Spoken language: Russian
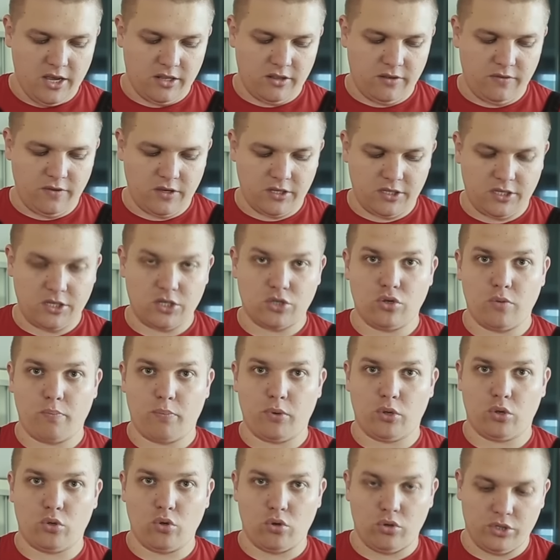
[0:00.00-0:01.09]
Две те, что
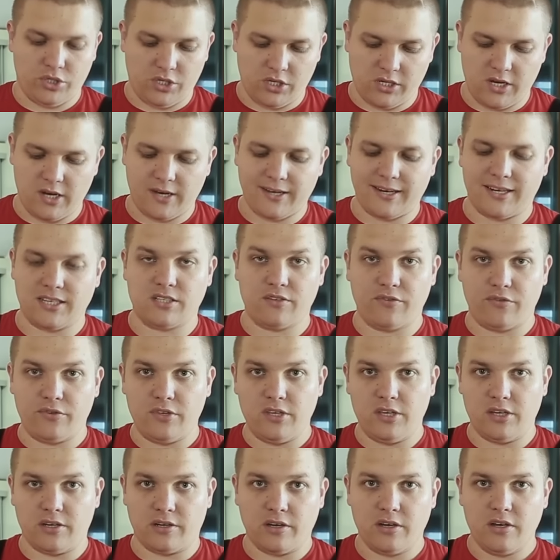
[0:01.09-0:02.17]
потолще, как раз в
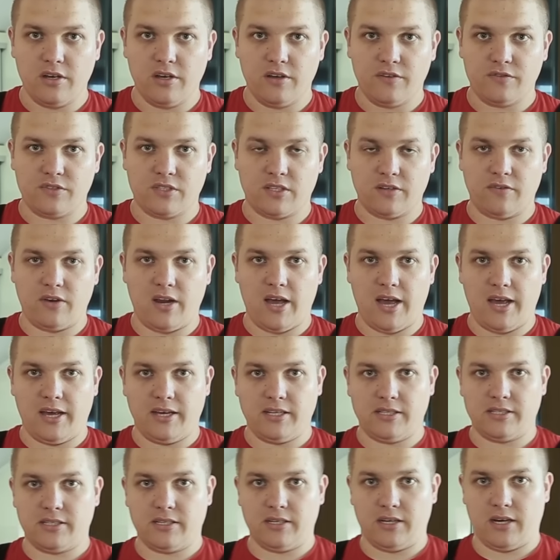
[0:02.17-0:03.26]
них
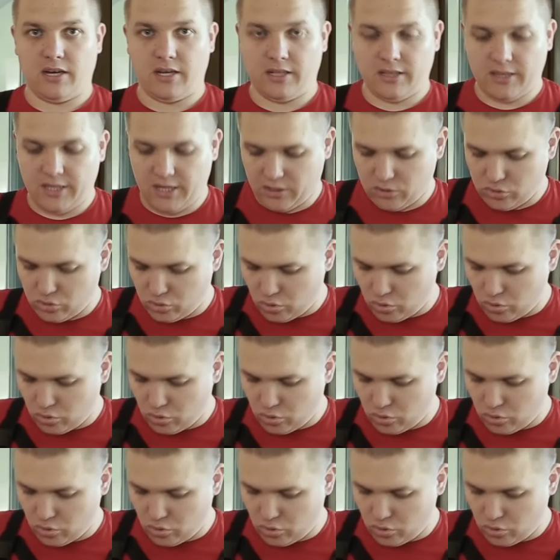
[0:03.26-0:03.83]
вставляется тен